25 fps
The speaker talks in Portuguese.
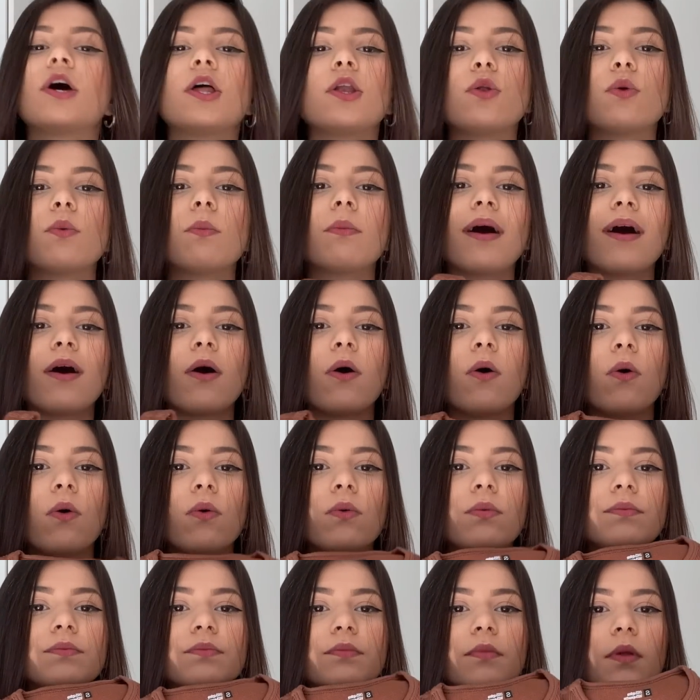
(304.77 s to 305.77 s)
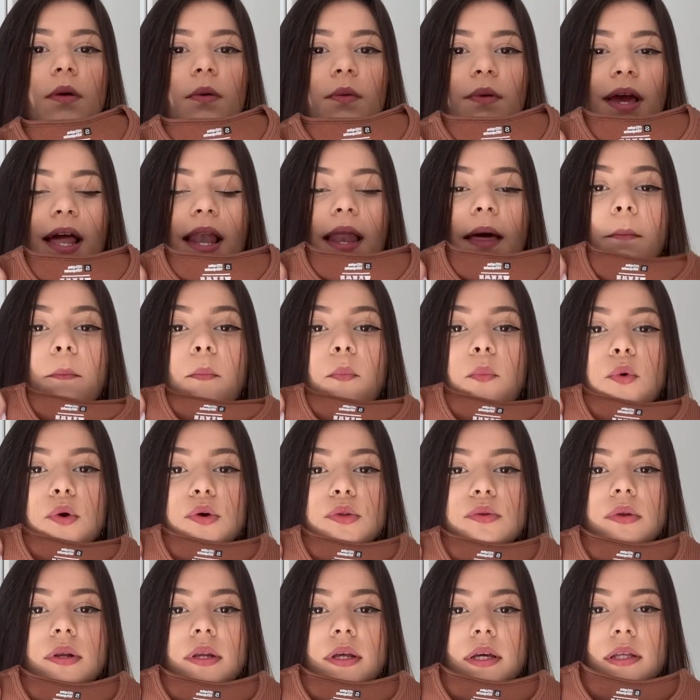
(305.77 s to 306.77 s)
no marrom. Que ela é
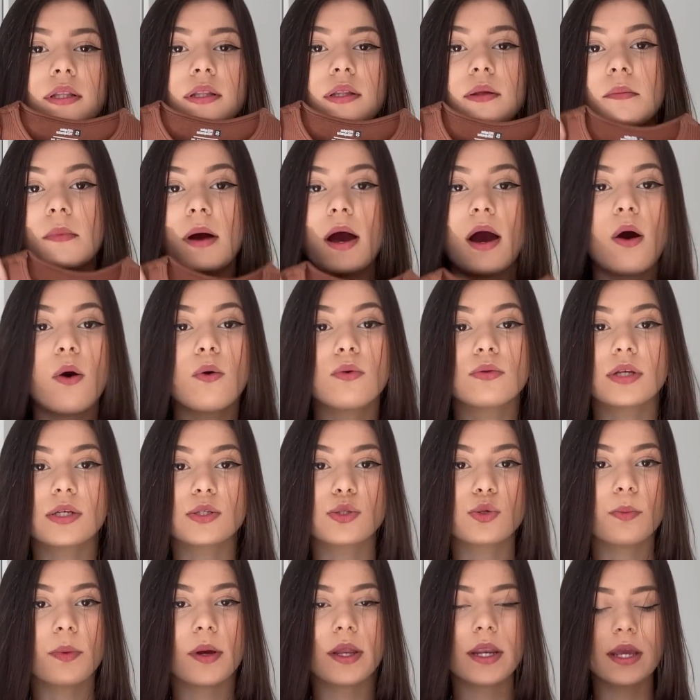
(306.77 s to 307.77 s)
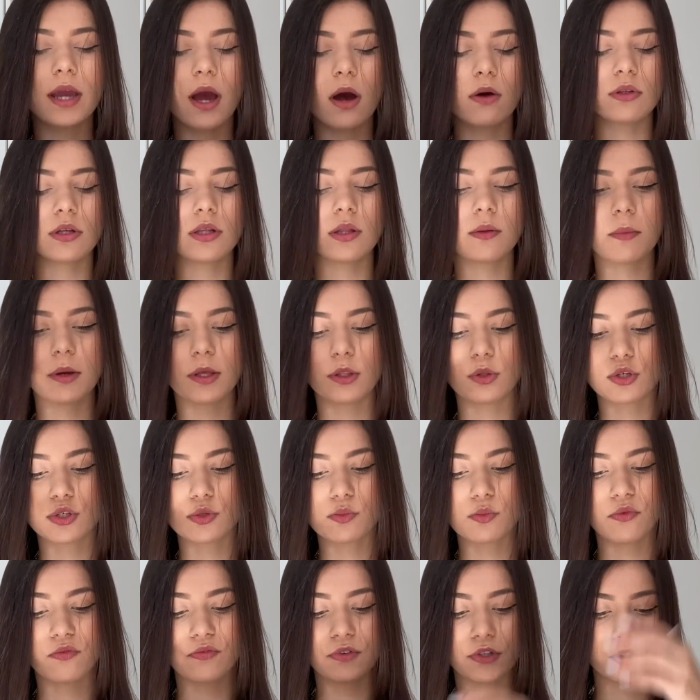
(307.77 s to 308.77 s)
muito linda em marrom, tá super em alta também em
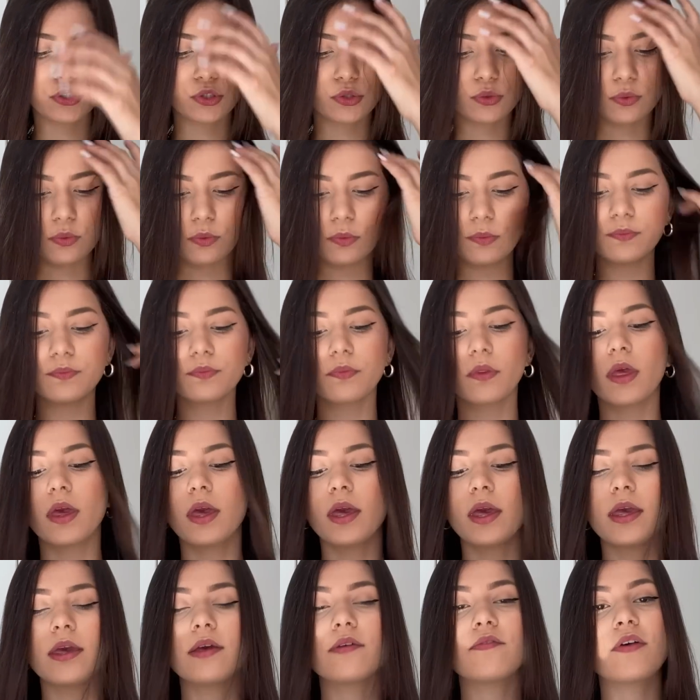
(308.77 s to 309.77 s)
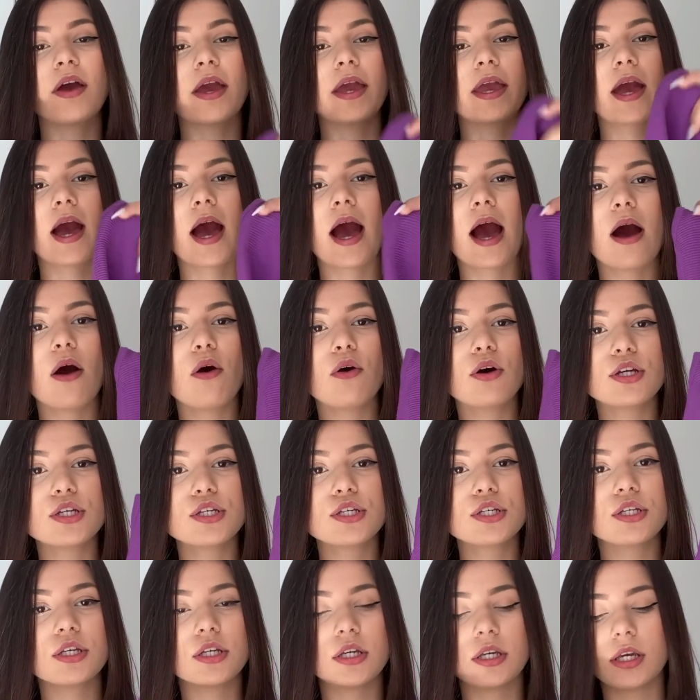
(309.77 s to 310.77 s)
2021. E vem a
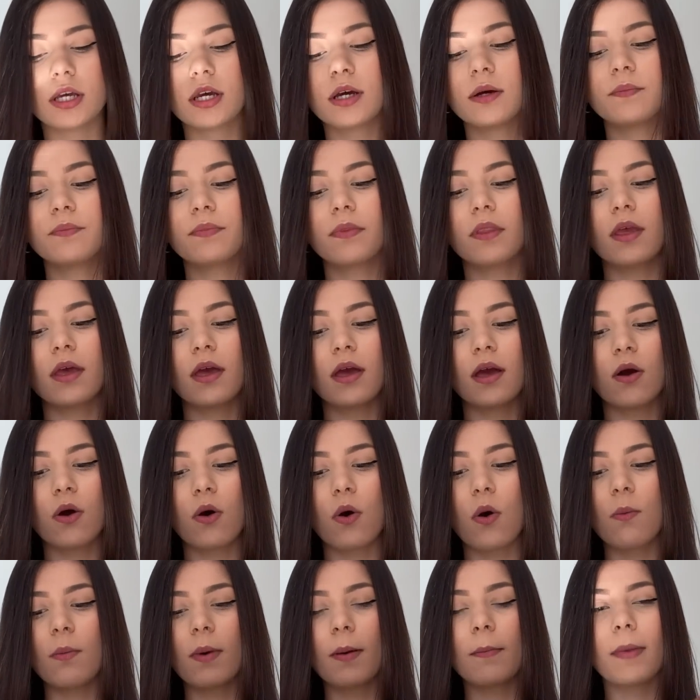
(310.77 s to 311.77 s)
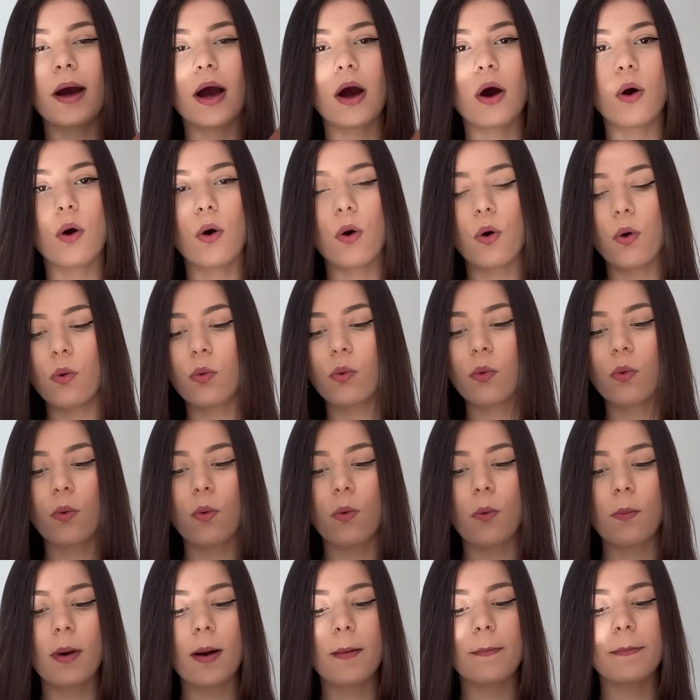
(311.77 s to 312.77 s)
roxinha, uma marrom,
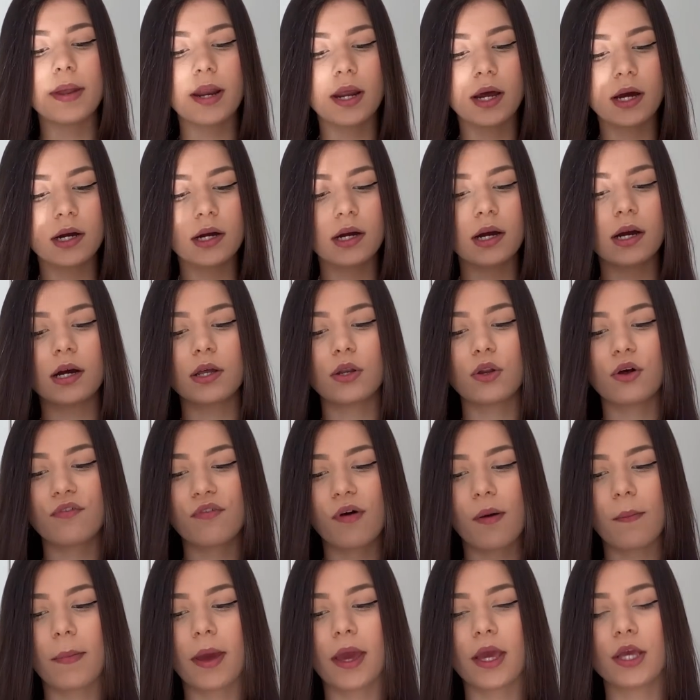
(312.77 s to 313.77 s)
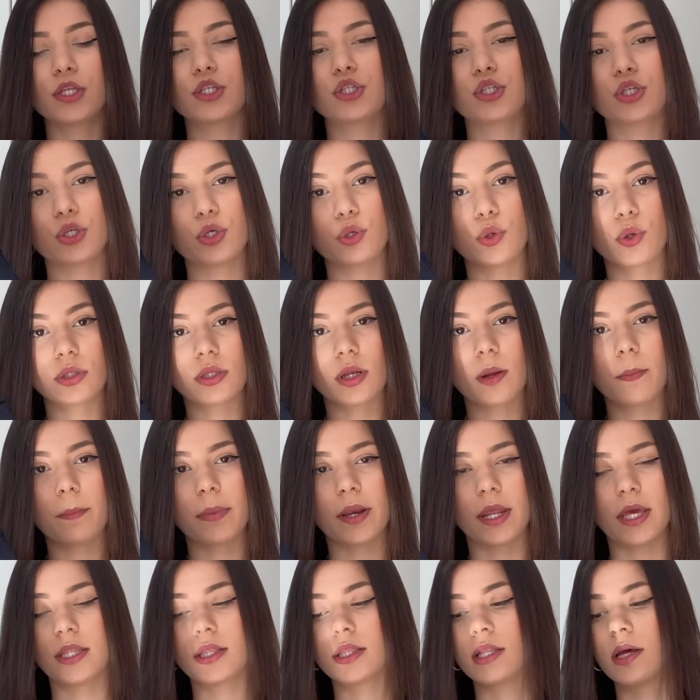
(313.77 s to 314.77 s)
uma branca novamente e outra
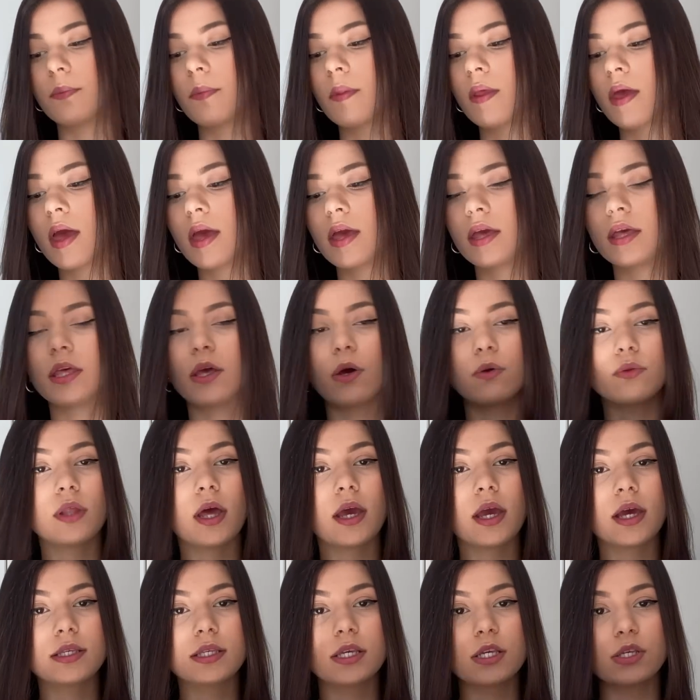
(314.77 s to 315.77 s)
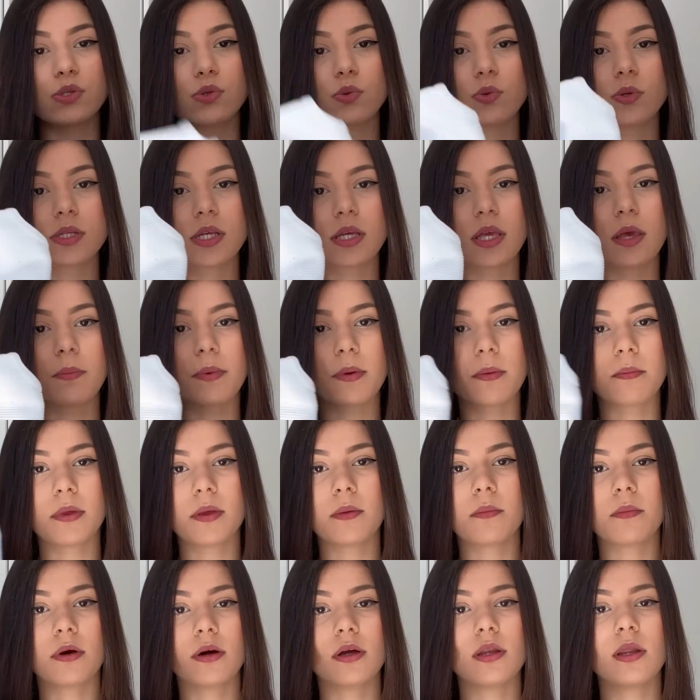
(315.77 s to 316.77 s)
preta. Eu dei essas duas aqui pra minha
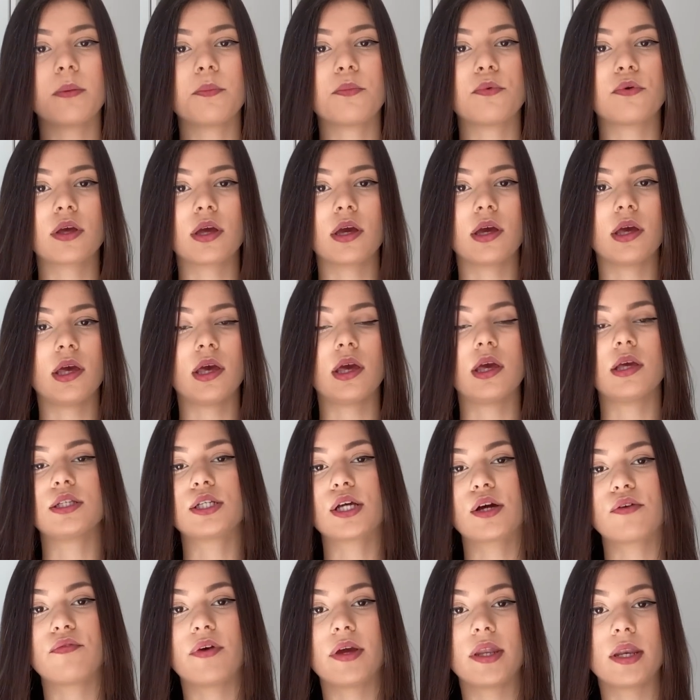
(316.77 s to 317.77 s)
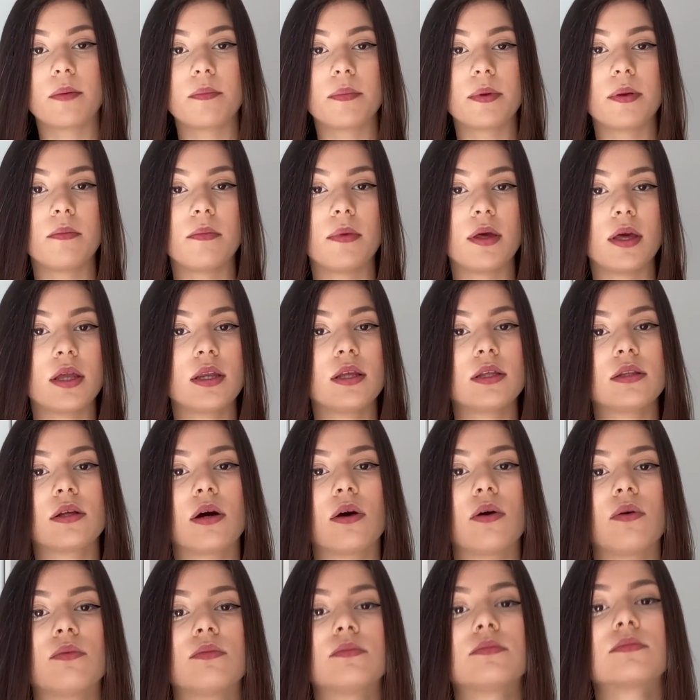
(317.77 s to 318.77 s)
irmã, né? Porque já vem na primeira,
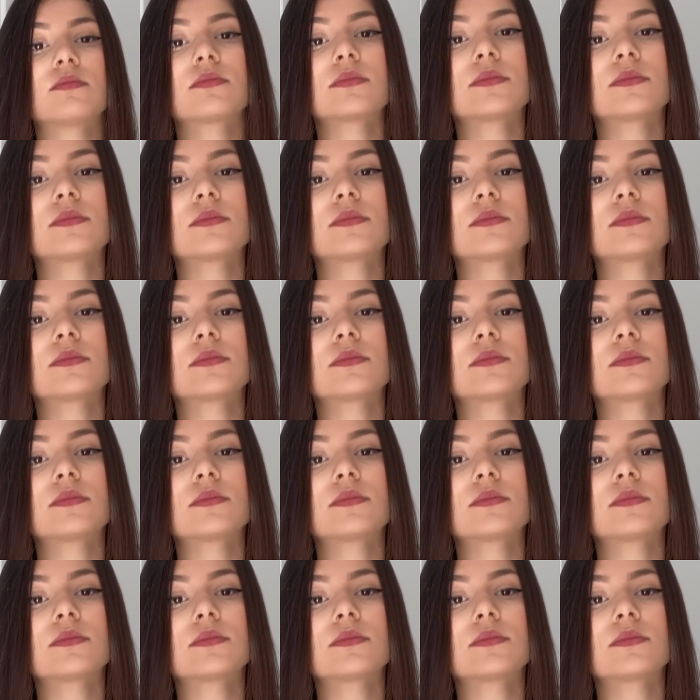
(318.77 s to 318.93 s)
então